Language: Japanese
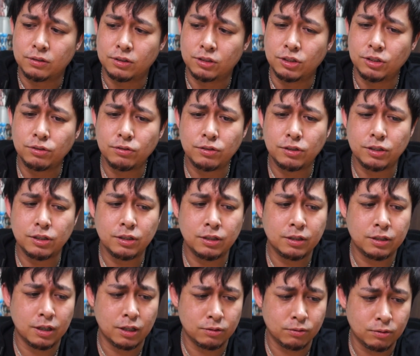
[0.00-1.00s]
重
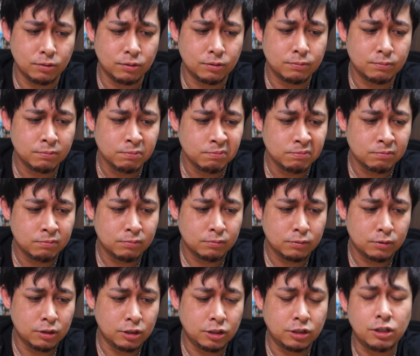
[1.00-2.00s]
心化の、
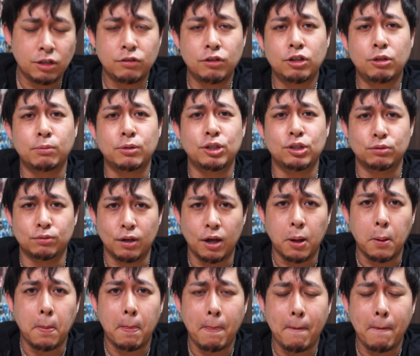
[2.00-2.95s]
にしてくれてもいいよね。